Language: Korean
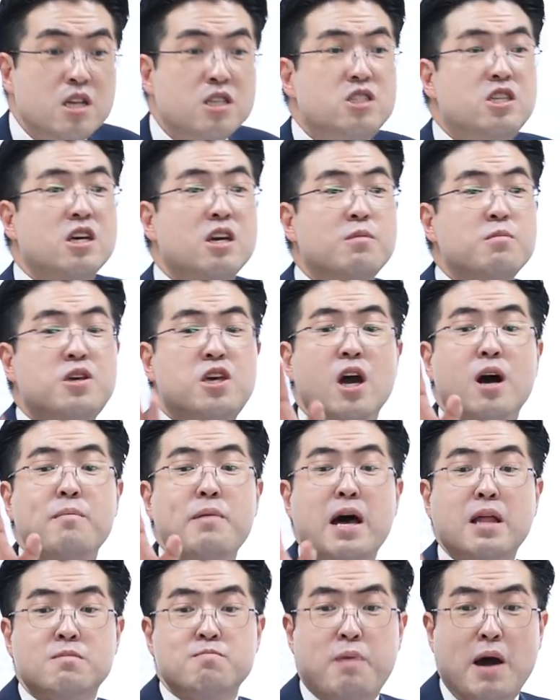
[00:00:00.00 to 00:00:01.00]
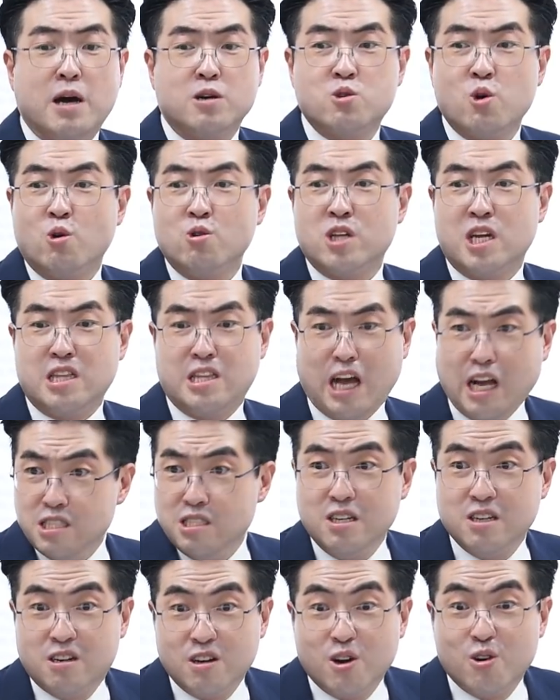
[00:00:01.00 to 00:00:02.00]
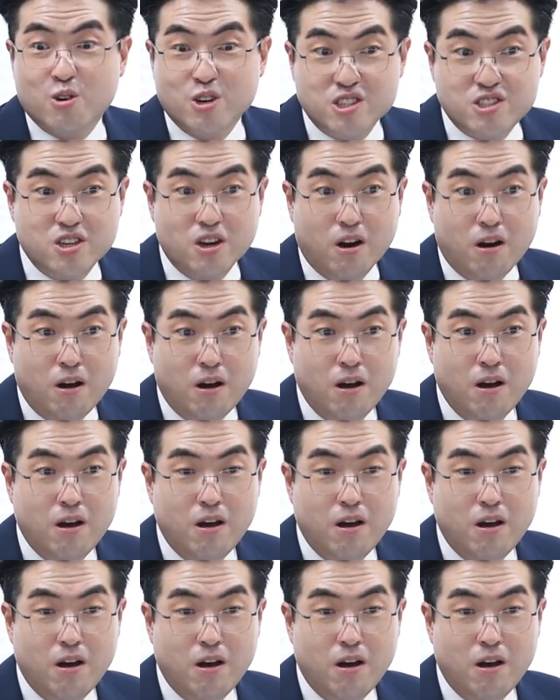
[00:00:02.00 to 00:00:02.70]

지금 혐한 방송들이 다 지금 그러고 있죠.